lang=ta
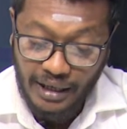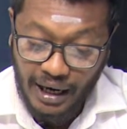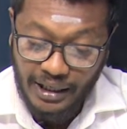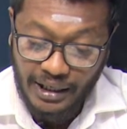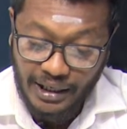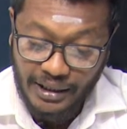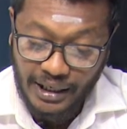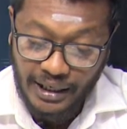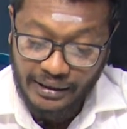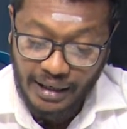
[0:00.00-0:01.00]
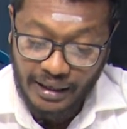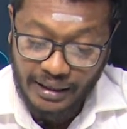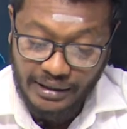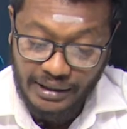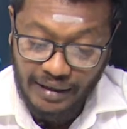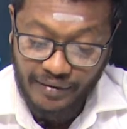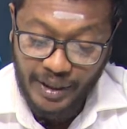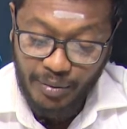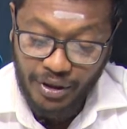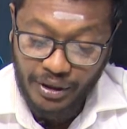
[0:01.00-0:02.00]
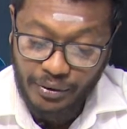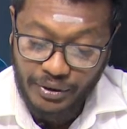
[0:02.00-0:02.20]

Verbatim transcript: யாழில் இளைஞர்களை தாக்கி சித்திரவதை புரிந்த